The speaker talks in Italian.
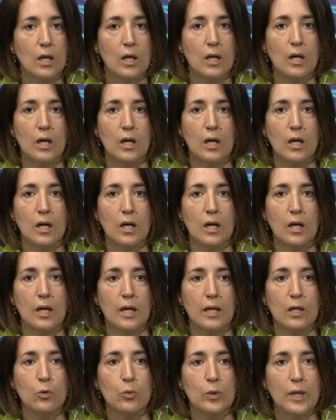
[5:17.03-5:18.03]

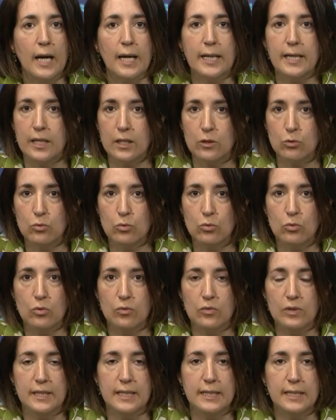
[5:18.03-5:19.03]
eh, lui ha creduto
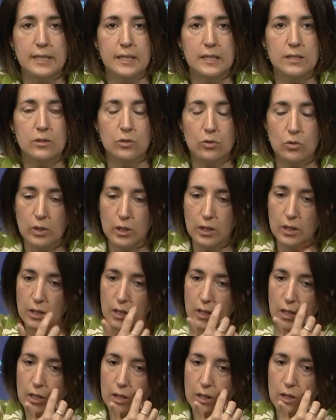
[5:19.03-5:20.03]
fin dall'inizio in,